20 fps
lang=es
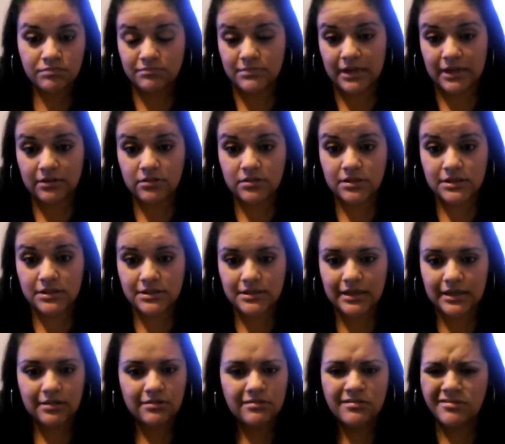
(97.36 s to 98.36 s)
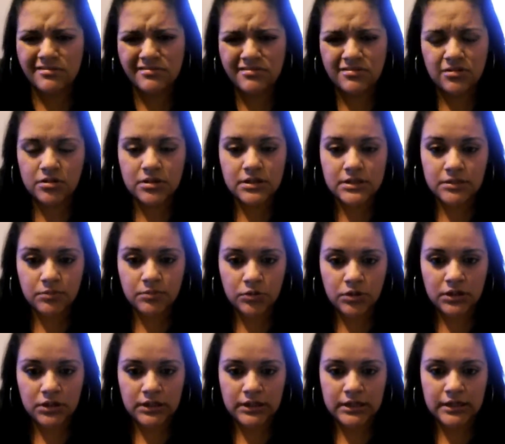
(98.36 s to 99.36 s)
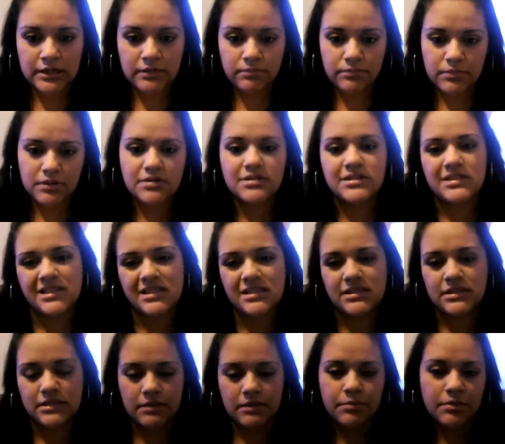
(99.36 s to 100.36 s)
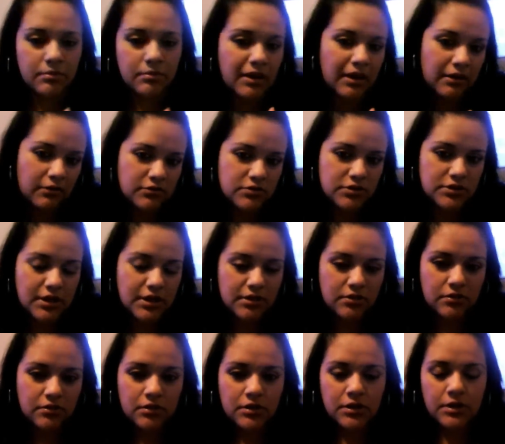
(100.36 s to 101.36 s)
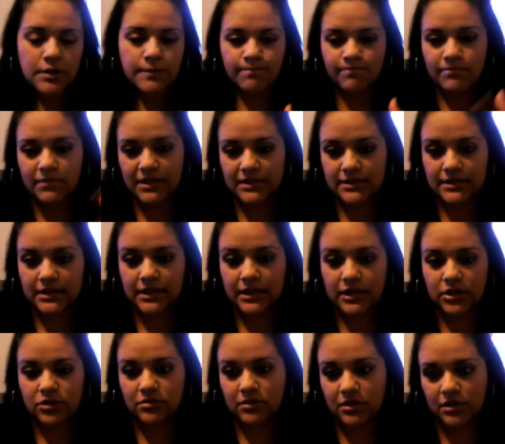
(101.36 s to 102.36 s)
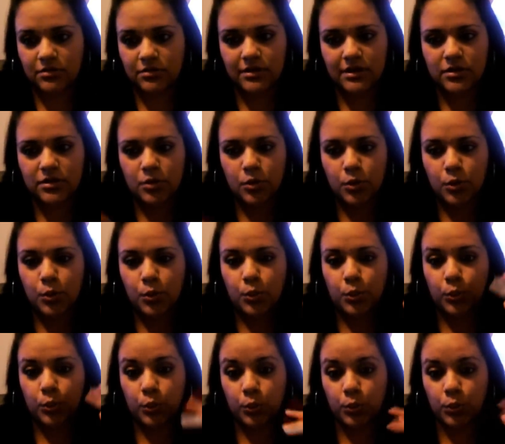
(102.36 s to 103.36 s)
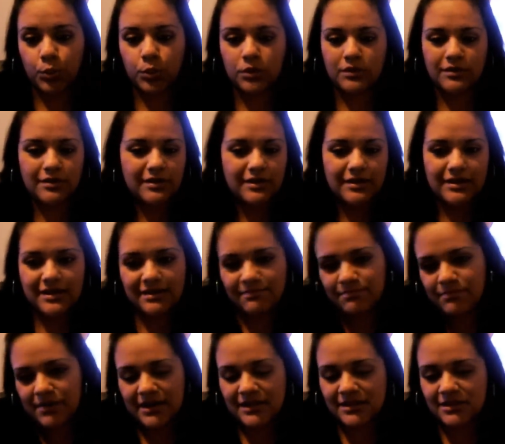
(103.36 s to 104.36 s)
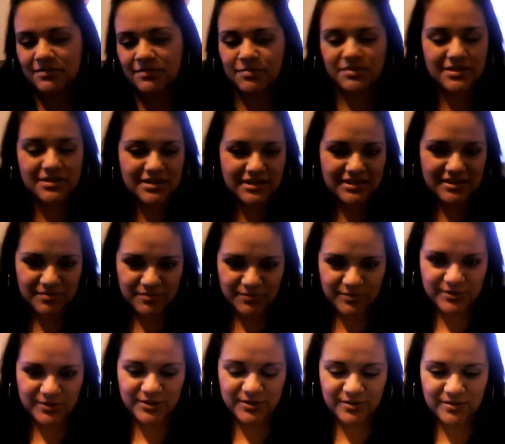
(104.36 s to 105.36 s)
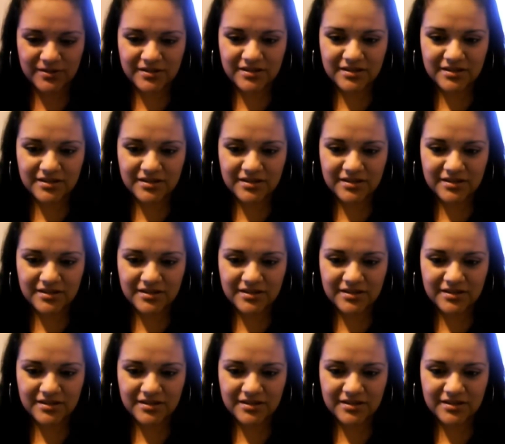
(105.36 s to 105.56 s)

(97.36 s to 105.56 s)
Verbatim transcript: algo sincero, no, no desde muy niña, pero sí siempre me ha gustado, desde que yo recuerdo. Uh, y para eso pues ya hace mucho.